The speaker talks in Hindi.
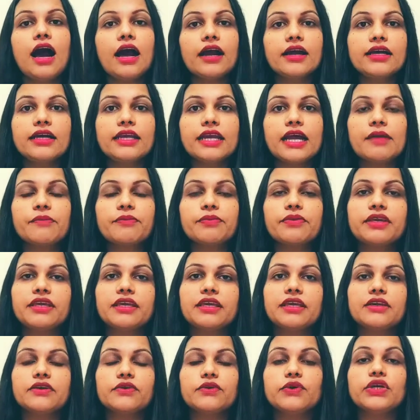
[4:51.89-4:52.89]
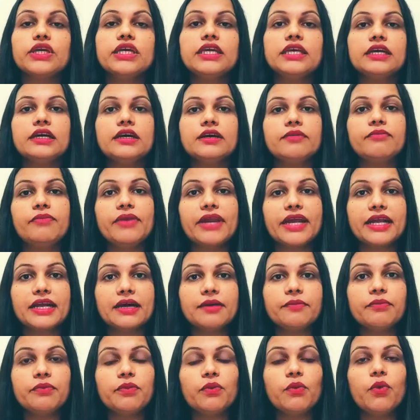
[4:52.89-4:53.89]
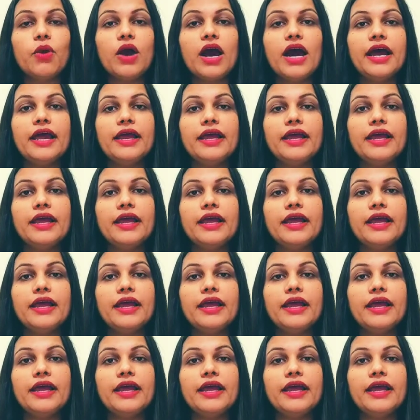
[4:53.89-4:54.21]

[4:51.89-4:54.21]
अगर आपकी कोई ब्रेकअप हुआ